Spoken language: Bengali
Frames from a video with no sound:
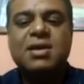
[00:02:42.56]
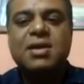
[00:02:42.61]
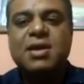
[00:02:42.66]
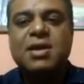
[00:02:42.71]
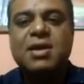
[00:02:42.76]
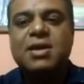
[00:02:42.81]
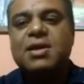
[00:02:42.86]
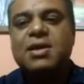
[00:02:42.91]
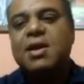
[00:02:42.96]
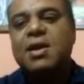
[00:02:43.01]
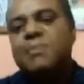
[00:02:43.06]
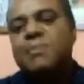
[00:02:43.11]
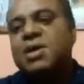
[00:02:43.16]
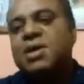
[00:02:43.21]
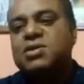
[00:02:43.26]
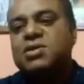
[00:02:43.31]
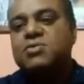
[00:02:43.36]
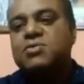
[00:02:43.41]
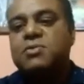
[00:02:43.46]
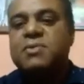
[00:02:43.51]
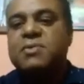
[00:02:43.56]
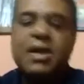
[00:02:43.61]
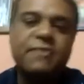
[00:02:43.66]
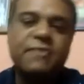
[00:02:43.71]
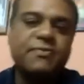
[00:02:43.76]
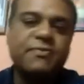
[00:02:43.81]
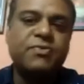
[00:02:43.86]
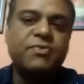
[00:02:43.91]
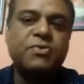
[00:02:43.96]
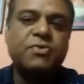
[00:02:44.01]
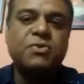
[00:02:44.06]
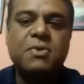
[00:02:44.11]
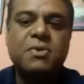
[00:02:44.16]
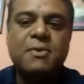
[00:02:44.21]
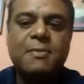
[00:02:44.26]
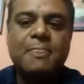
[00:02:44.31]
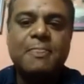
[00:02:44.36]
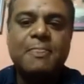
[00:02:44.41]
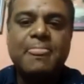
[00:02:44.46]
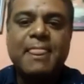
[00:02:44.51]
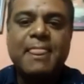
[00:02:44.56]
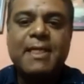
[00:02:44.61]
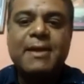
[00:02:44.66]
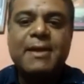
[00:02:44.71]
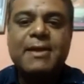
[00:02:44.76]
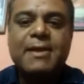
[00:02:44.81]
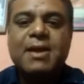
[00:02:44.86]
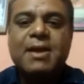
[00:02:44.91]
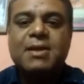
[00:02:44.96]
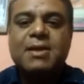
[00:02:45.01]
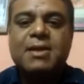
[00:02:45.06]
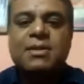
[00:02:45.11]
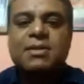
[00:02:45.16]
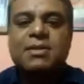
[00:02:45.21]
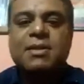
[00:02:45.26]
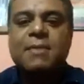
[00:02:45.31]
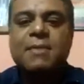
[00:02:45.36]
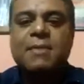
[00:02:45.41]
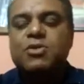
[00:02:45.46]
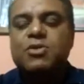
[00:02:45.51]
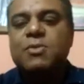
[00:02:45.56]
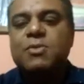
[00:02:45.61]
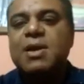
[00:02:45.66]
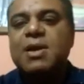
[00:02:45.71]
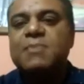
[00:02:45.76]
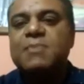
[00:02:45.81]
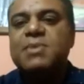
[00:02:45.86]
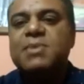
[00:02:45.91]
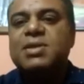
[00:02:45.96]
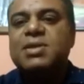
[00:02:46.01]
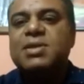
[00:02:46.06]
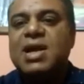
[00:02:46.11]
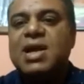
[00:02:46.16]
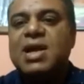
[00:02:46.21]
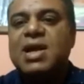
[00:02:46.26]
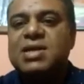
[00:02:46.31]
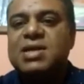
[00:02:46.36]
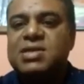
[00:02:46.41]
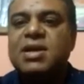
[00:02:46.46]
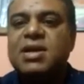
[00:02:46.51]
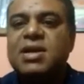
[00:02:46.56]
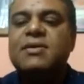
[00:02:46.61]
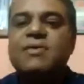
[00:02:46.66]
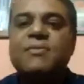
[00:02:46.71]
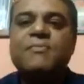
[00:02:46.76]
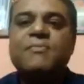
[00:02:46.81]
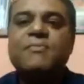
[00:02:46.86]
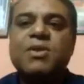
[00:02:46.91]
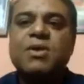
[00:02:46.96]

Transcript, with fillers: এটা আমার কাছে খুব গ্রেটফুল তা প্রথমে আমি থ্যাংক জানাই